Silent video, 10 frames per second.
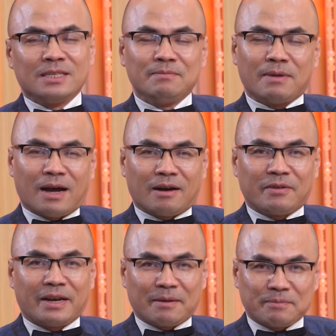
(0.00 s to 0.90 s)
nhưng mà
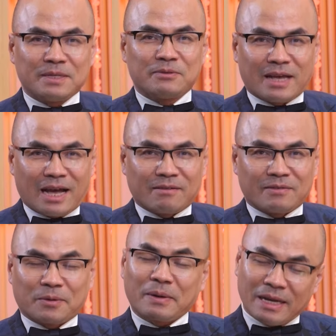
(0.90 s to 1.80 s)
vẻ đẹp dịu
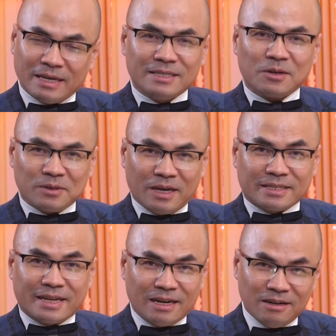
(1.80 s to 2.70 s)
dàng và giọng hát ấy rất có thể
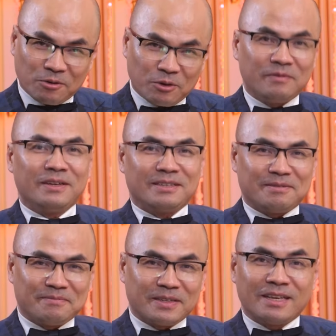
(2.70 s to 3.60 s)
sẽ đánh lừa quý vị
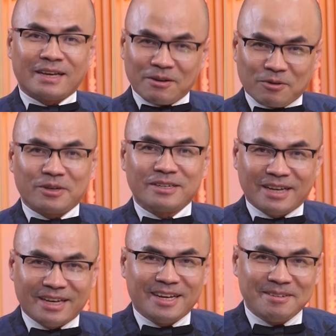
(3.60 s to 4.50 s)
về tính cách của con
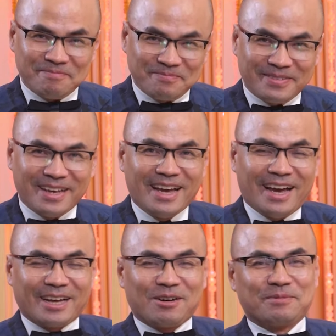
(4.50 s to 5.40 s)
người ấy đấy
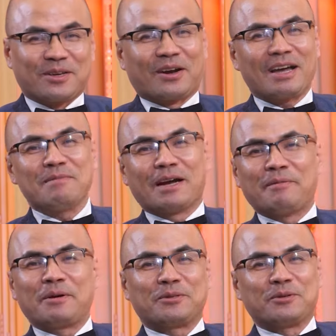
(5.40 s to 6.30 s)
hãy cùng chào đón khách mời ngày
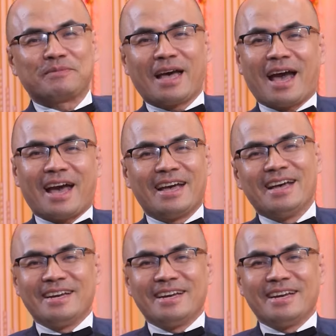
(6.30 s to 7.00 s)
hôm nay của chúng ta